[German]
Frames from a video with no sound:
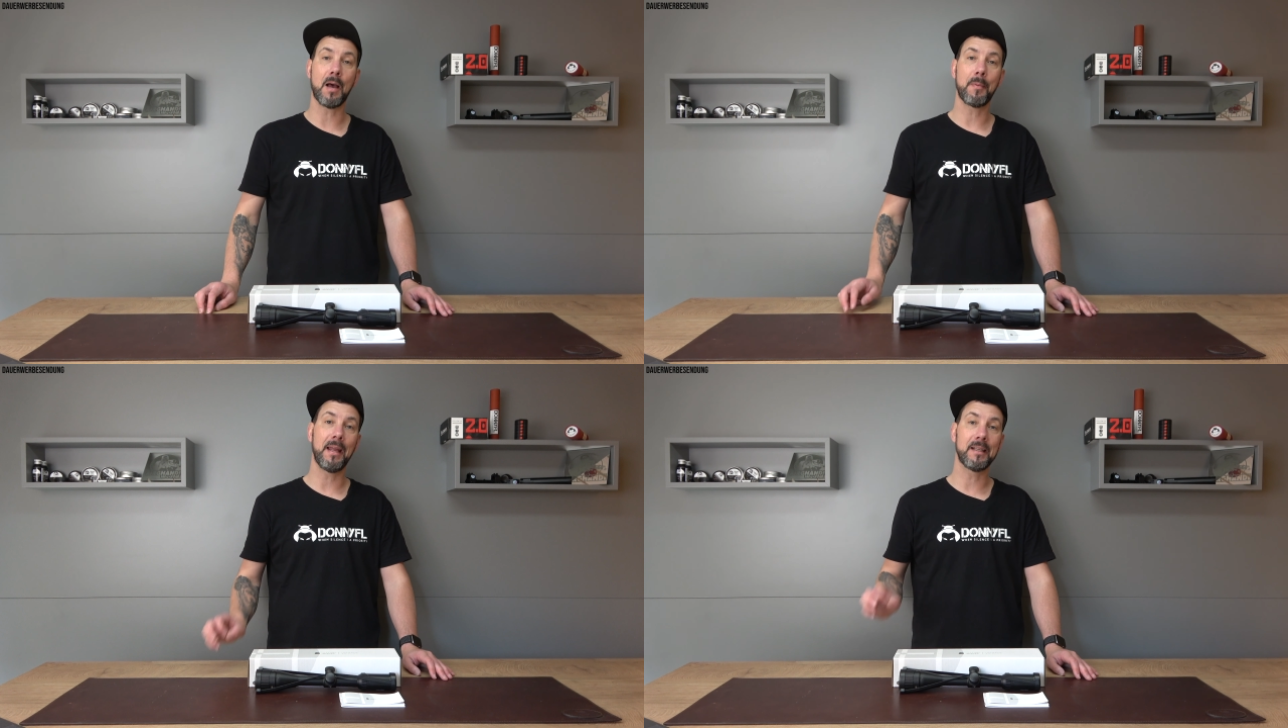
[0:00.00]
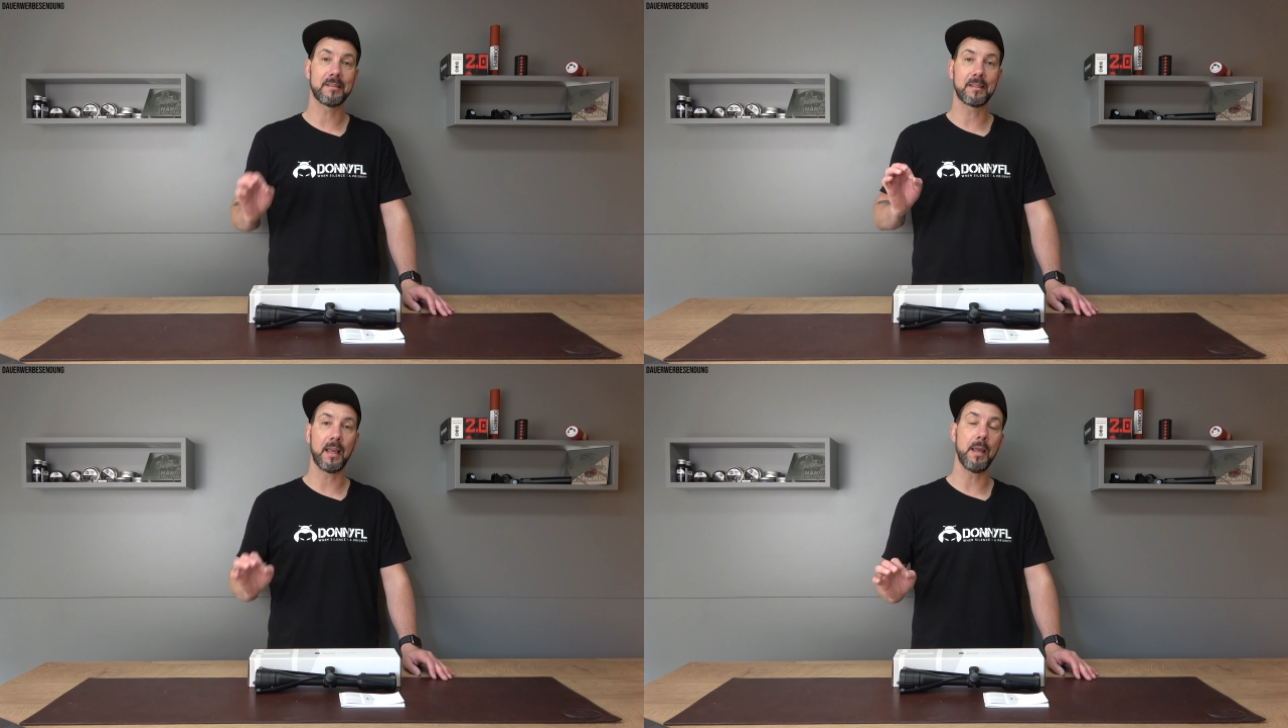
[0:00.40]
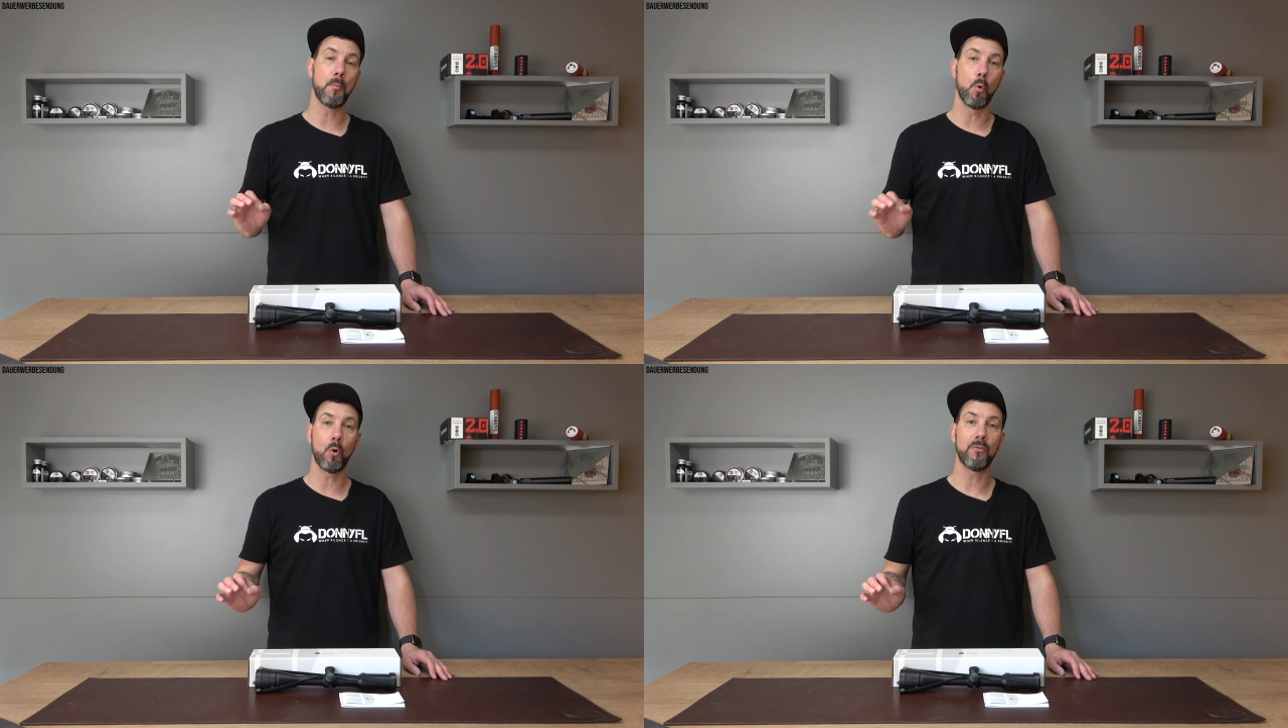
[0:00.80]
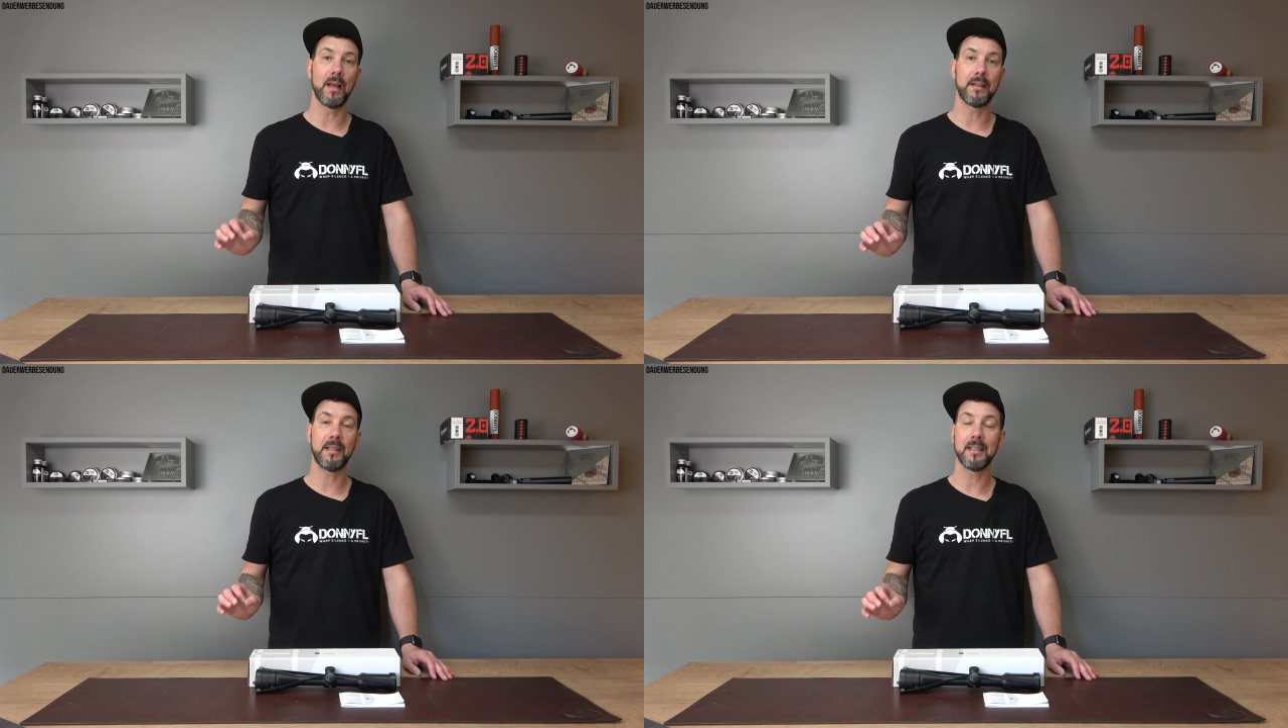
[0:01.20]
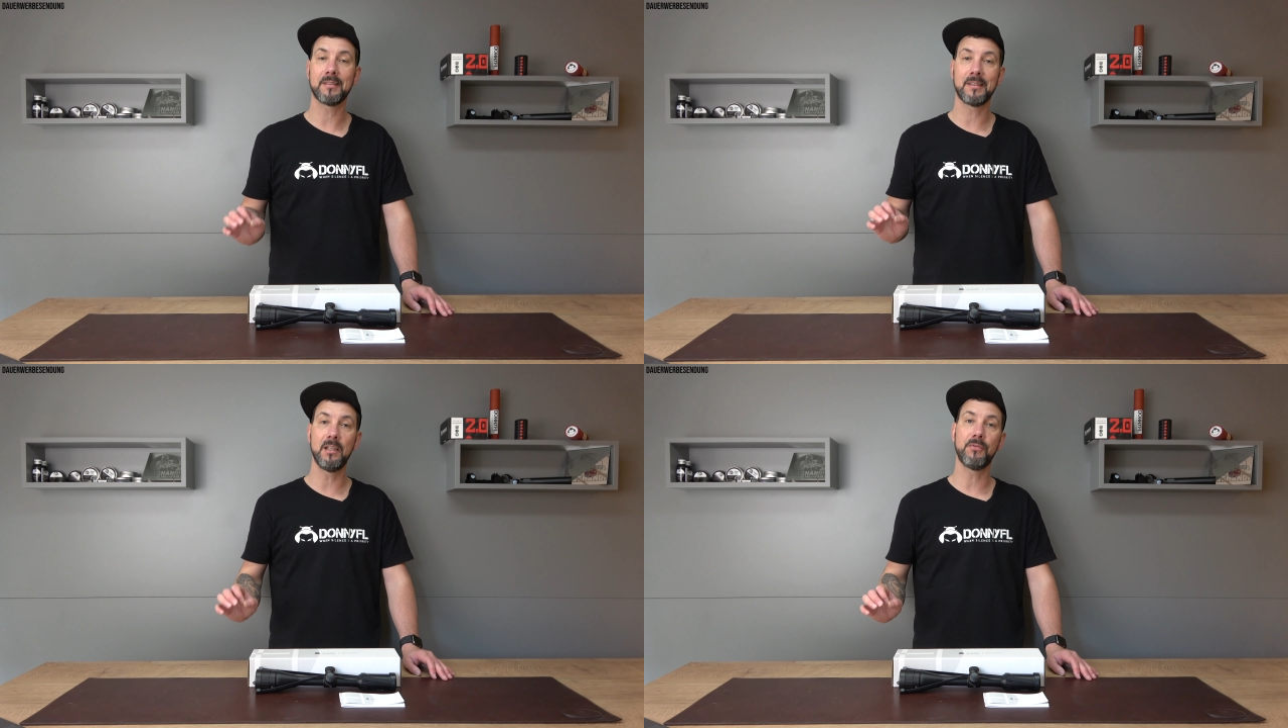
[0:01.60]
aber extrem
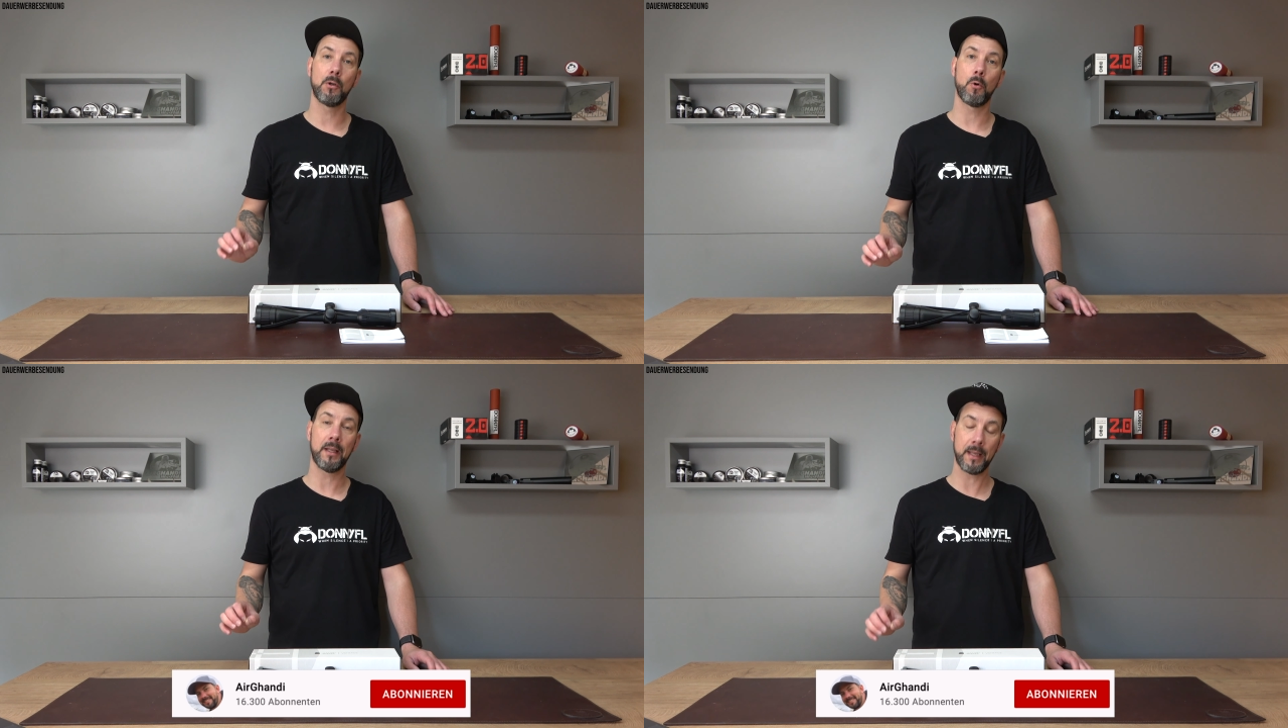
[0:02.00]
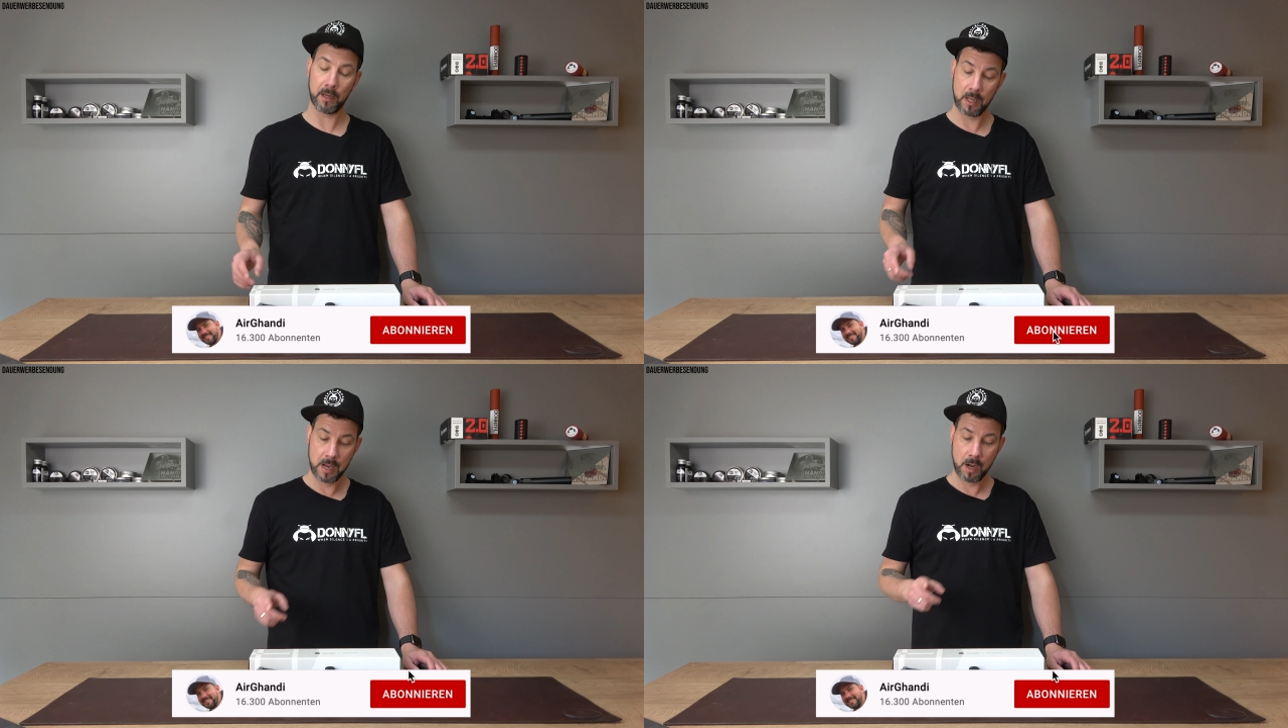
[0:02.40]
hochwertiges Zielfernrohr gehen.